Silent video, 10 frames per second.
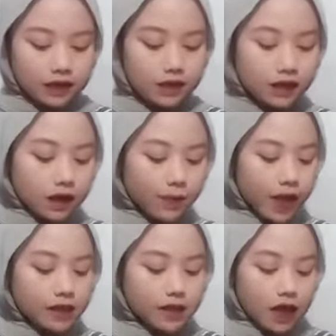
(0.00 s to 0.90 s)
dan
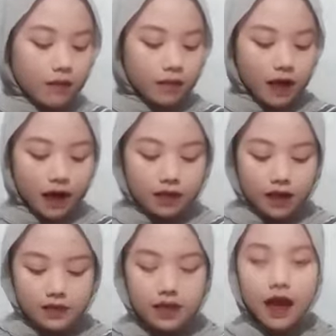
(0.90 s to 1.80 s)
terbiasa
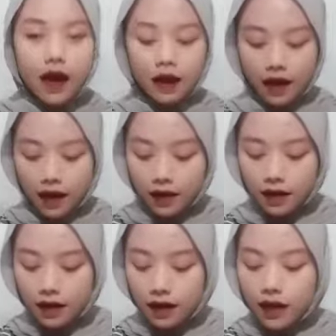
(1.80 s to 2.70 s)
mengatasi hal-hal
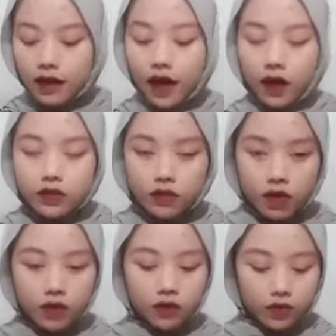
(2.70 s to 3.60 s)
yang
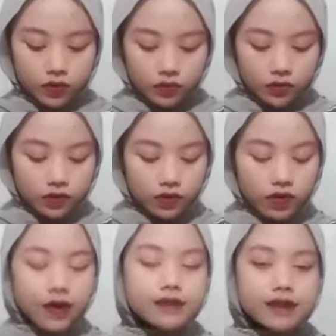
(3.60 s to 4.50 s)
sulit untuk
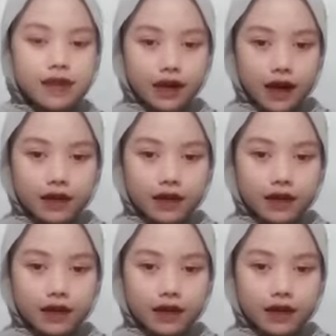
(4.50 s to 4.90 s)
diselesaikan.